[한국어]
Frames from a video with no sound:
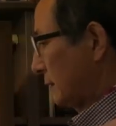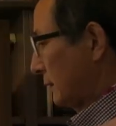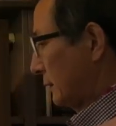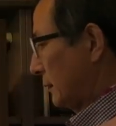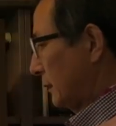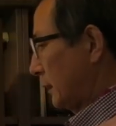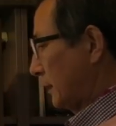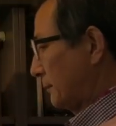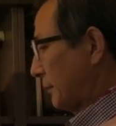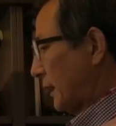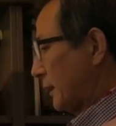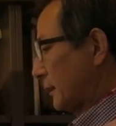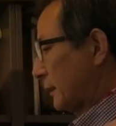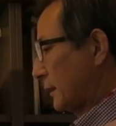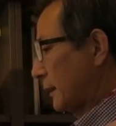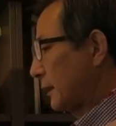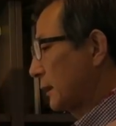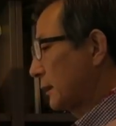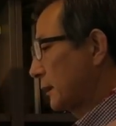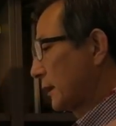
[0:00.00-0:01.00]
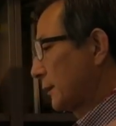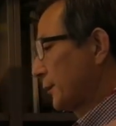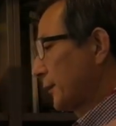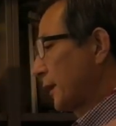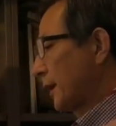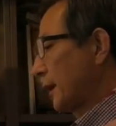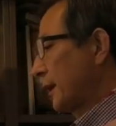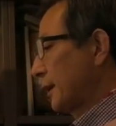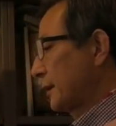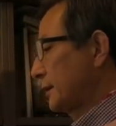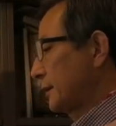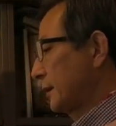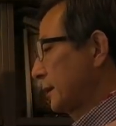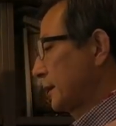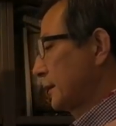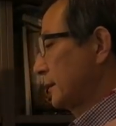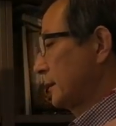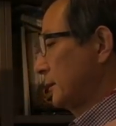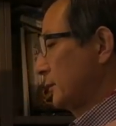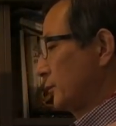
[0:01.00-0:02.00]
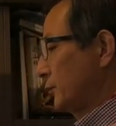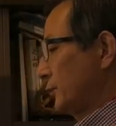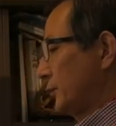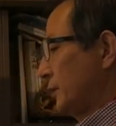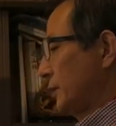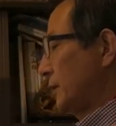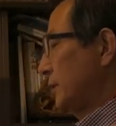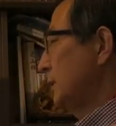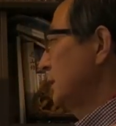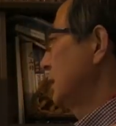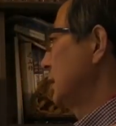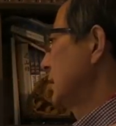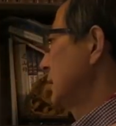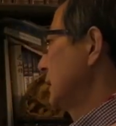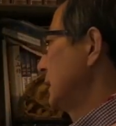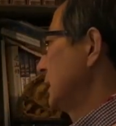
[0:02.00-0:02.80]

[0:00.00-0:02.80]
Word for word: 저는 이렇게 판단했기 때문에 시간은 굳이